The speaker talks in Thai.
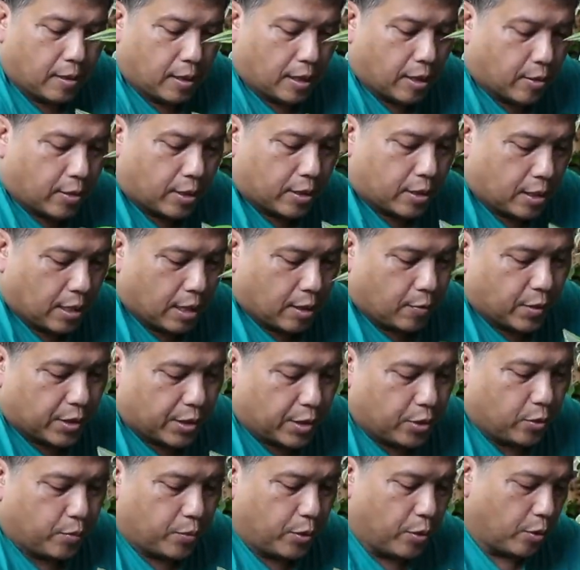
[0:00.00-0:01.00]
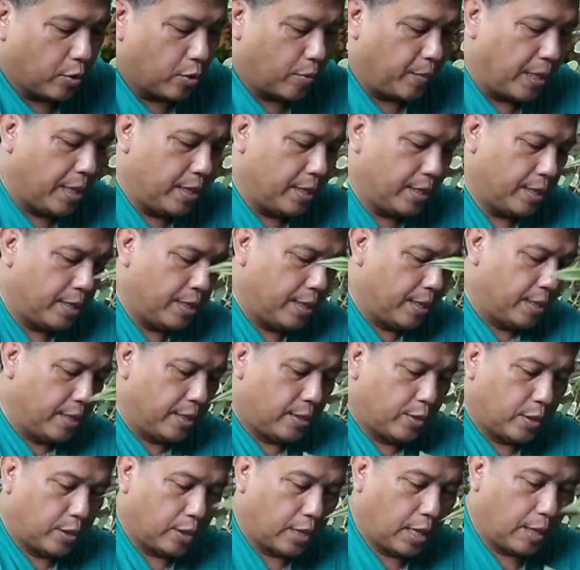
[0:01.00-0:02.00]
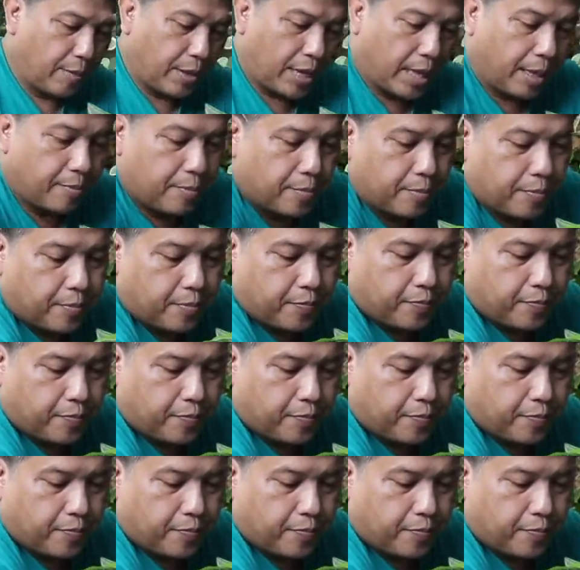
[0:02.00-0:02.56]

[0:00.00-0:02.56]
เราก็เติมวัสดุปลูกลงไปเลยจนเต็มครับ